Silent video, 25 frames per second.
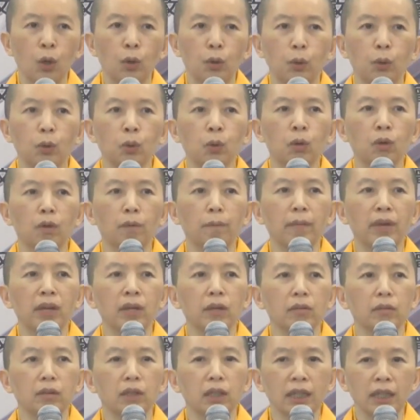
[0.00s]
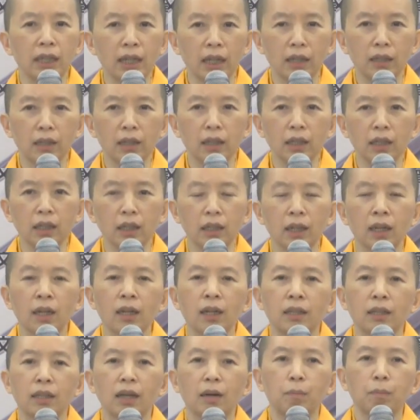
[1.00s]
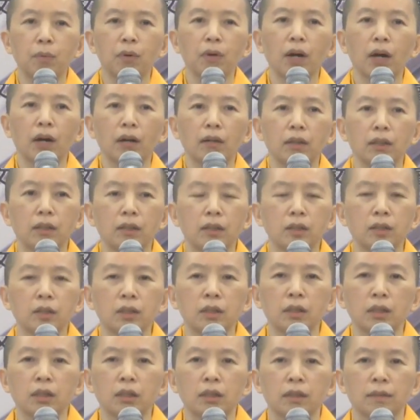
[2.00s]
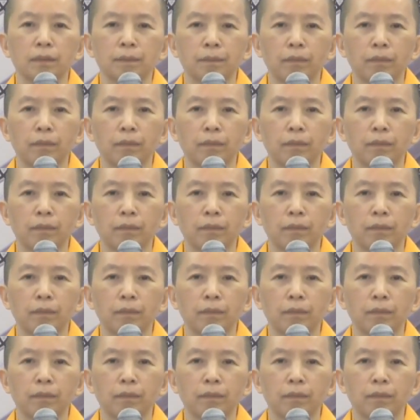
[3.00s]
如果没有念力，那不好意思，